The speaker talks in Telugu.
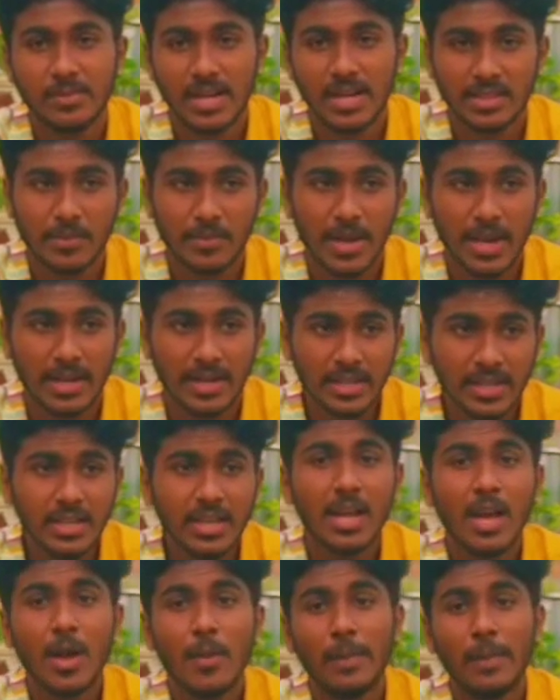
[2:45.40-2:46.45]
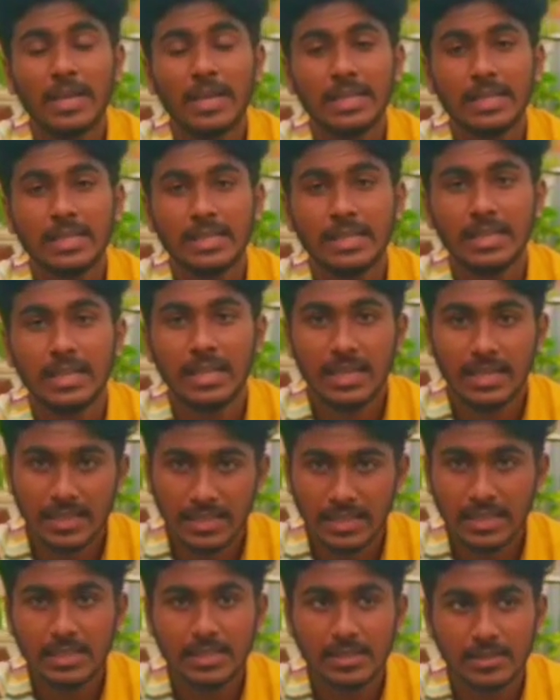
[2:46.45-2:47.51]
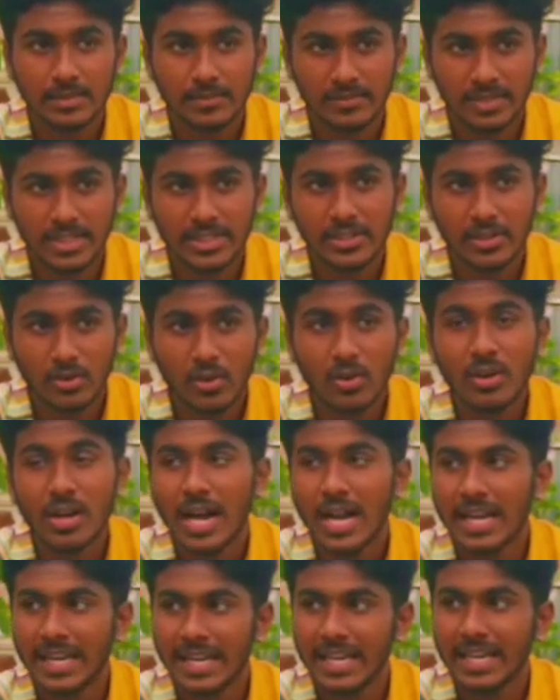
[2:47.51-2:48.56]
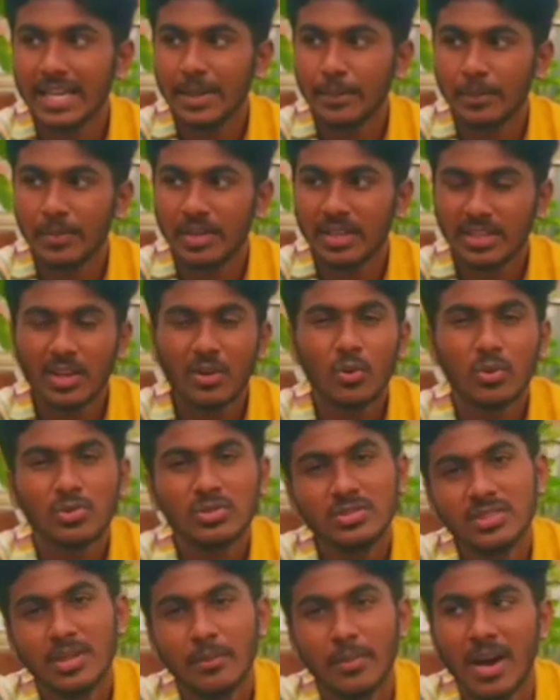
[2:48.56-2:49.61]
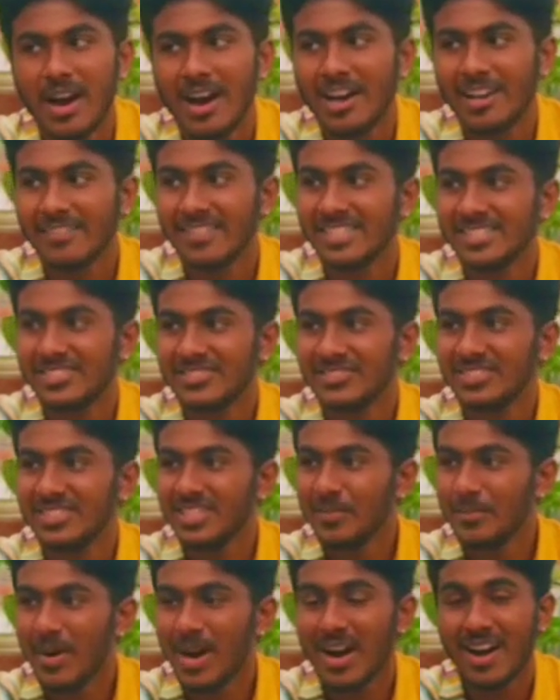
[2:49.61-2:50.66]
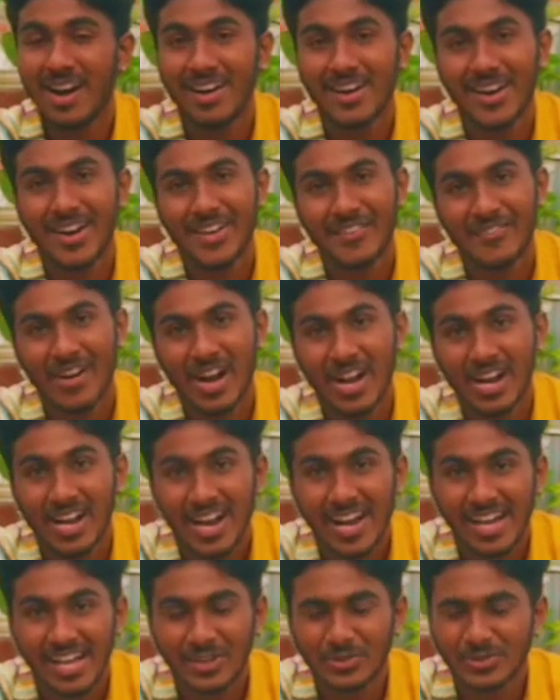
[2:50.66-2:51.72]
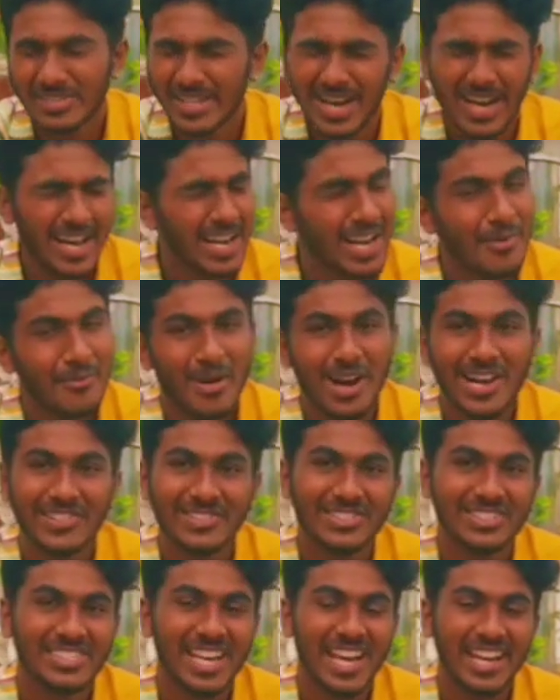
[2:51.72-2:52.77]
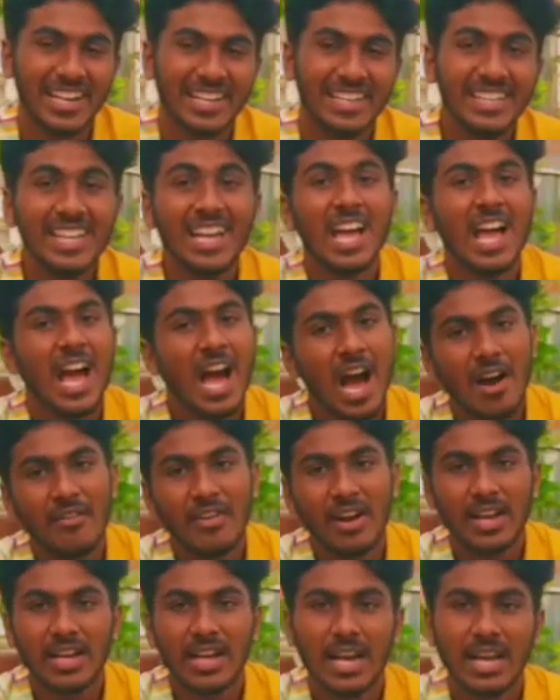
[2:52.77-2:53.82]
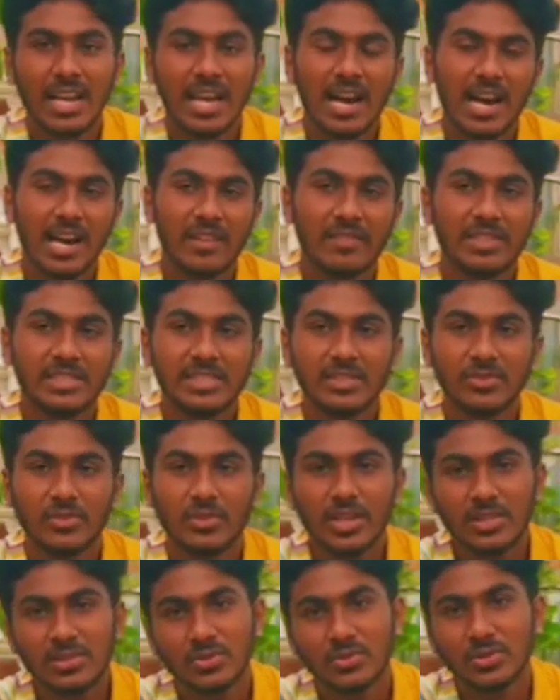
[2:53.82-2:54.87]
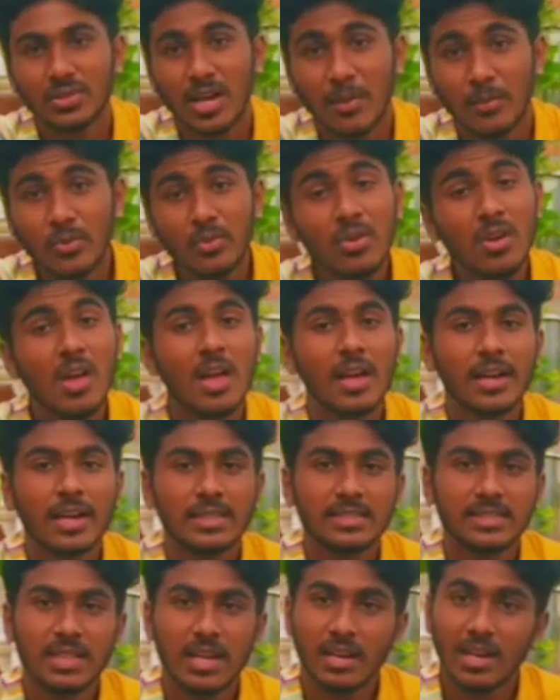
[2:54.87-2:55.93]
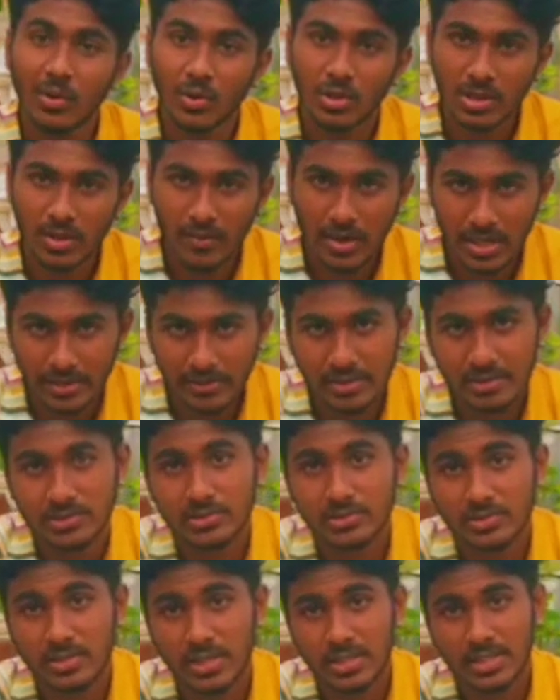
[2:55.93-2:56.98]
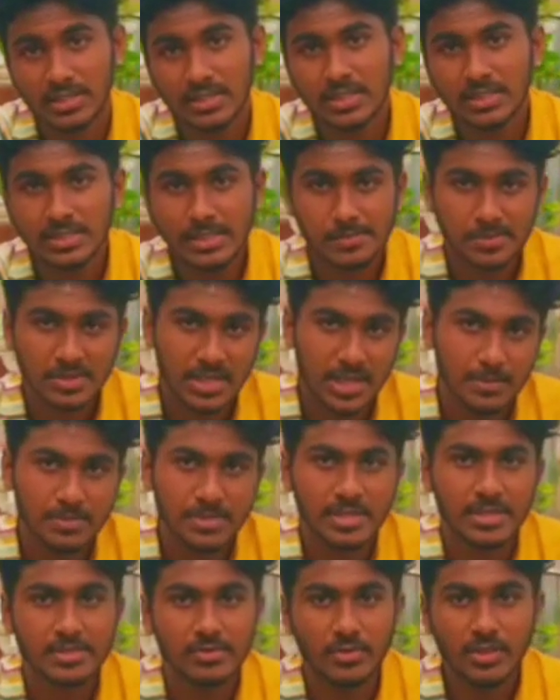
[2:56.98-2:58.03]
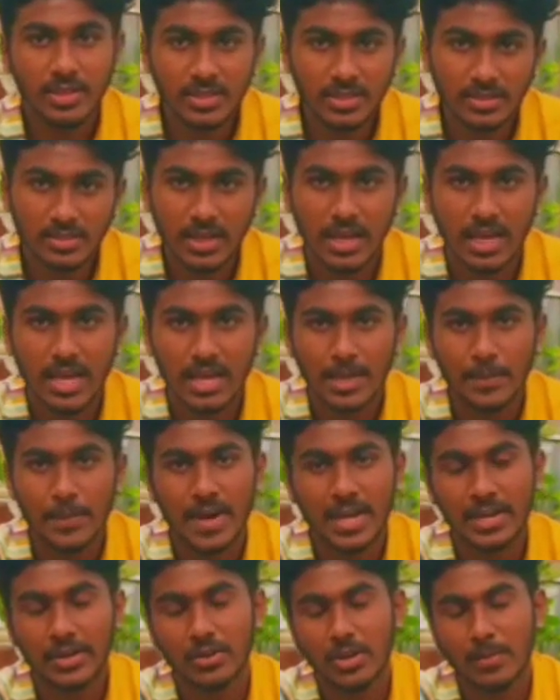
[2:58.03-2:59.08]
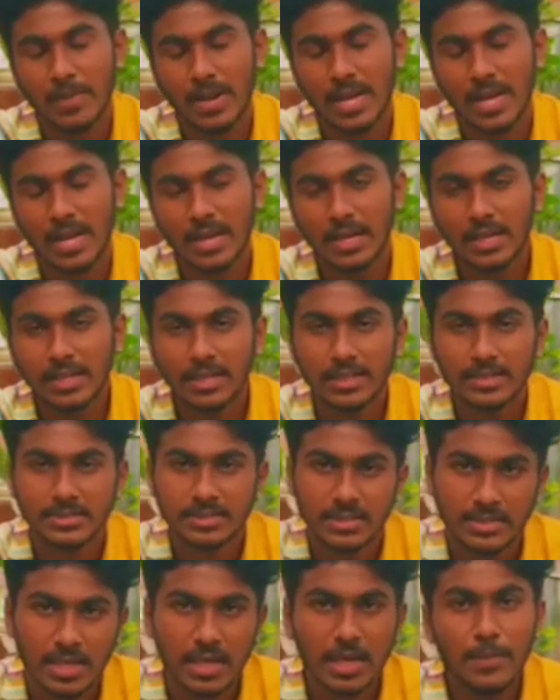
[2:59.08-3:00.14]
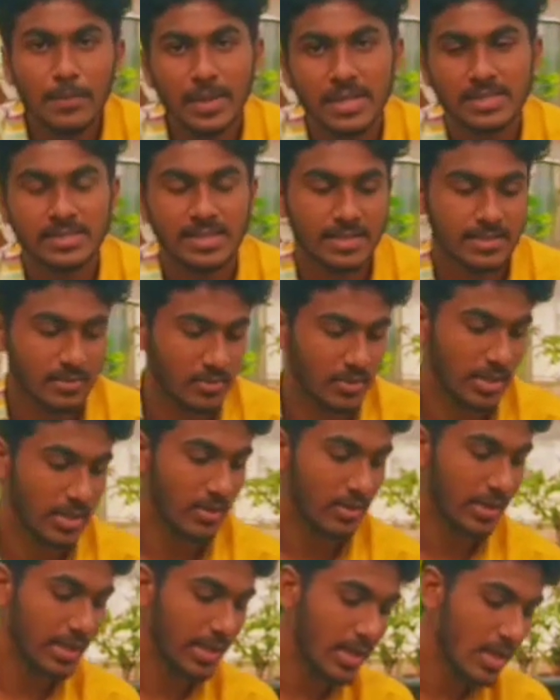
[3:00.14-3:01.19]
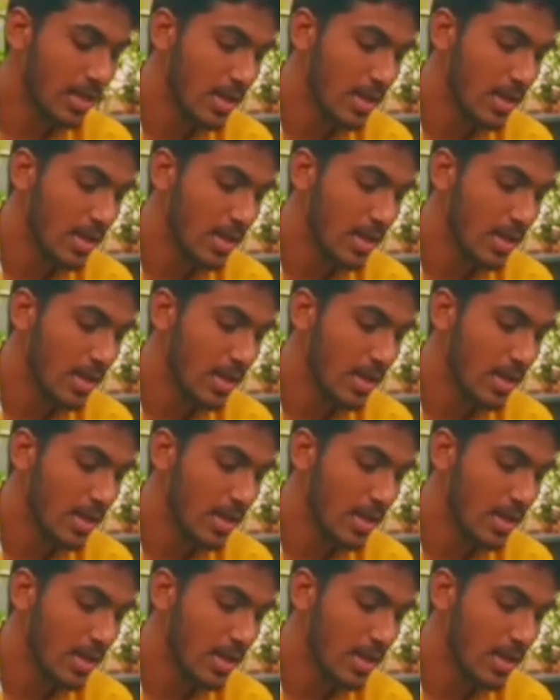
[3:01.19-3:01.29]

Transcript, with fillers: మాత్రమే అండి మరి ఈ వీడియోలో గార్డెనింగ్ టిప్ కింద కొంచెం హార్వెస్ట్ ఉంది మా వంకాయలు చాలా బాగా వచ్చాయండి ఆ వంకాయల హార్వెస్ట్ని కూడా చూద్దాము ఖచ్చితంగా కొత్త వాళ్ళు ఎవరైనా చూసినట్టయితే సబ్స్క్రైబ్ చేసుకొని అలాగే పక్కనే ఉన్న బెల్లైకాన్ని ఖచ్చితంగా ప్రెస్ చేసుకోండి ఓకేనా